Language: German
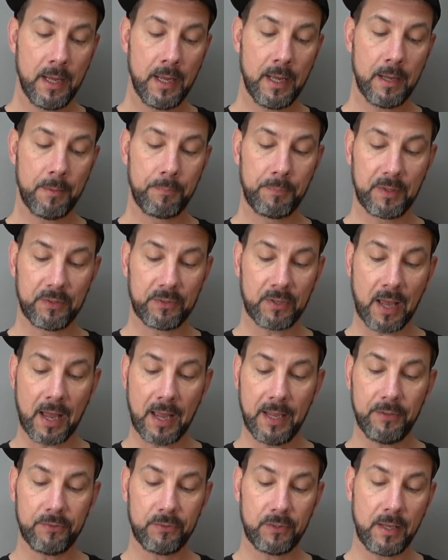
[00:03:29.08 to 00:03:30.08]
Ähm, das
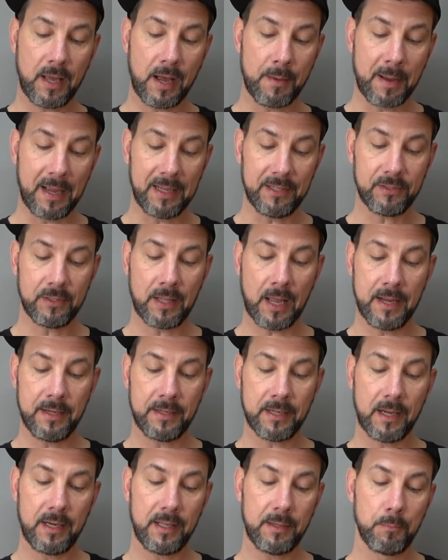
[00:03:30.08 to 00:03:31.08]
heißt, die meisten
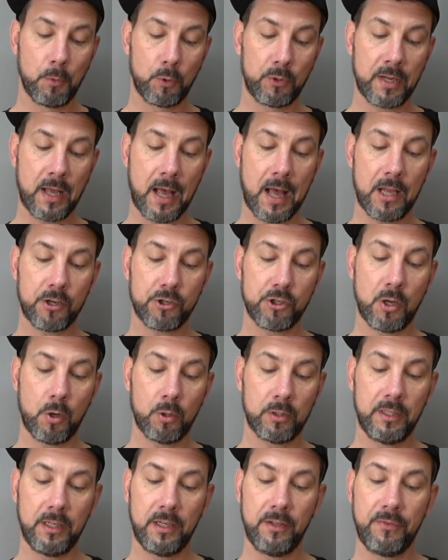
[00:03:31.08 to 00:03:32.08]
einteiligen Montagen,
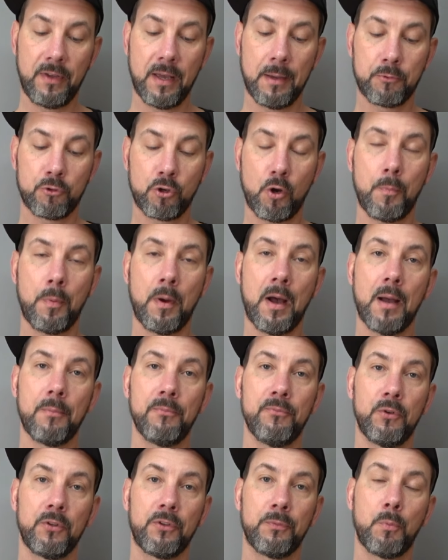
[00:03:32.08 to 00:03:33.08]
auch die, die wir im Shop
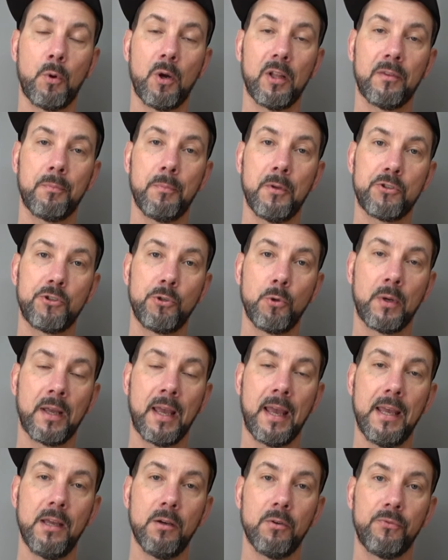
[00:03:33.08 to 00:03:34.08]
haben, von Sportsmatch
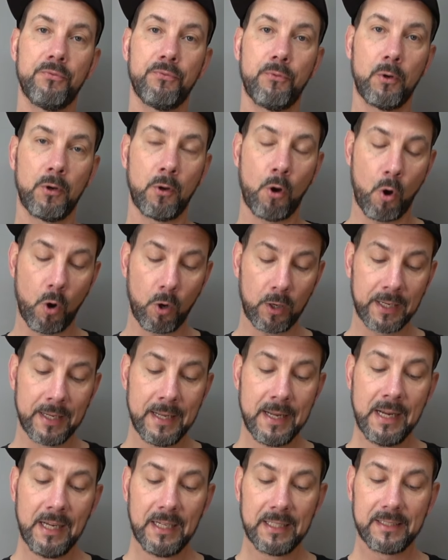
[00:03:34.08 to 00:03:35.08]
UK und von Hawk,
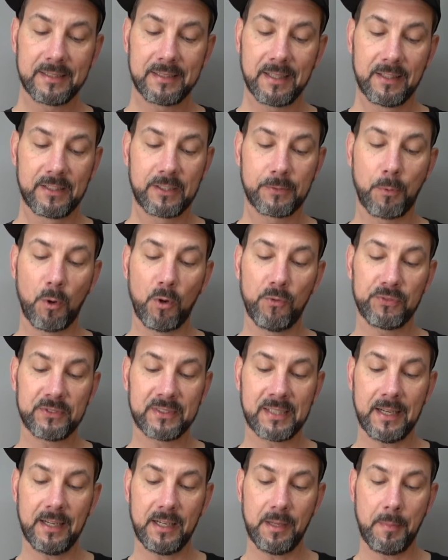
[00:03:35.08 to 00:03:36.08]
die sind 12
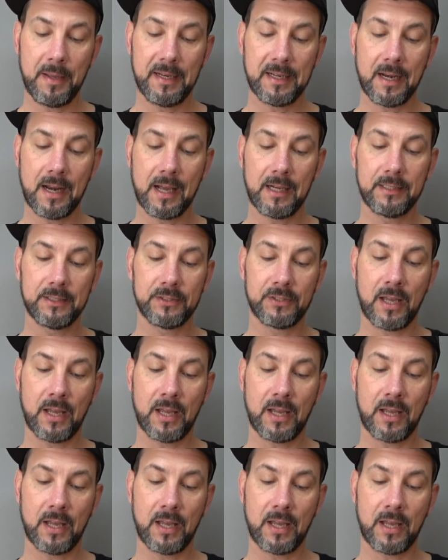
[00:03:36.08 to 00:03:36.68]
cm lang.